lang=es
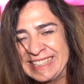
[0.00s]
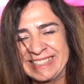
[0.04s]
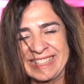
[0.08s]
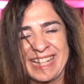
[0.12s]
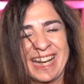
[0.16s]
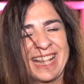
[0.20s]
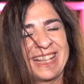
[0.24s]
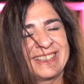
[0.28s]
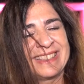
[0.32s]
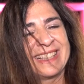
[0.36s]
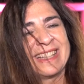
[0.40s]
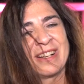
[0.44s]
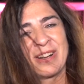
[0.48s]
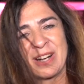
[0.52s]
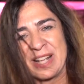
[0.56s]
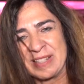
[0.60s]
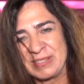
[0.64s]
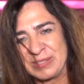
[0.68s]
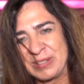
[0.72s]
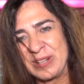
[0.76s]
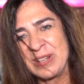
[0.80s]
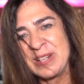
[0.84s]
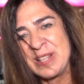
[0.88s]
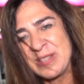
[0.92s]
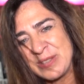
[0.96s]
les agradecen de
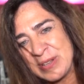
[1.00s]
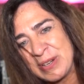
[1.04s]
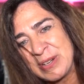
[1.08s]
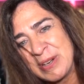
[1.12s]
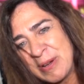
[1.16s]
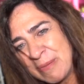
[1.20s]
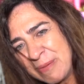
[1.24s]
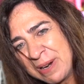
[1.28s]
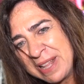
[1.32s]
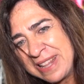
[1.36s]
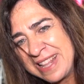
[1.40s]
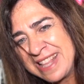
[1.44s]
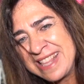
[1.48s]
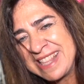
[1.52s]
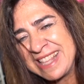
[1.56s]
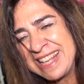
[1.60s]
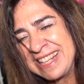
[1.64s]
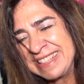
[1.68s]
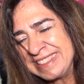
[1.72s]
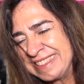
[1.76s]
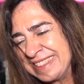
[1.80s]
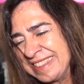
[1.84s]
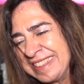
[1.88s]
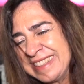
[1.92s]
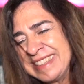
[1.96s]
corazón y yo en nombre de
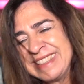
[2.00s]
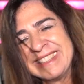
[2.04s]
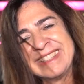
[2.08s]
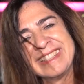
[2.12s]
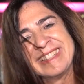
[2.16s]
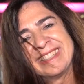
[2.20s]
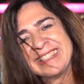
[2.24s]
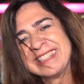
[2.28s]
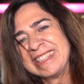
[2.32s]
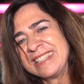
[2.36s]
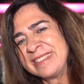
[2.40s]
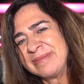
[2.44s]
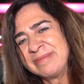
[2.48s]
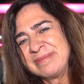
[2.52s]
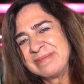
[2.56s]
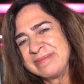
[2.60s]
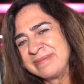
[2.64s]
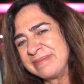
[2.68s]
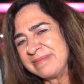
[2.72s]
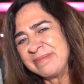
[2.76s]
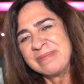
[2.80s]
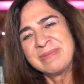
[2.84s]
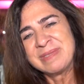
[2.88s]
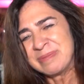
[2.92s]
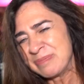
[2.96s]
ellas
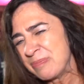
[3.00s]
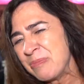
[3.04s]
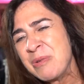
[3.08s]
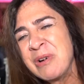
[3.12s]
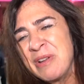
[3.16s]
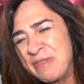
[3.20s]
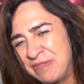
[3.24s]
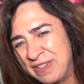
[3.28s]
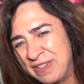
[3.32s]
muy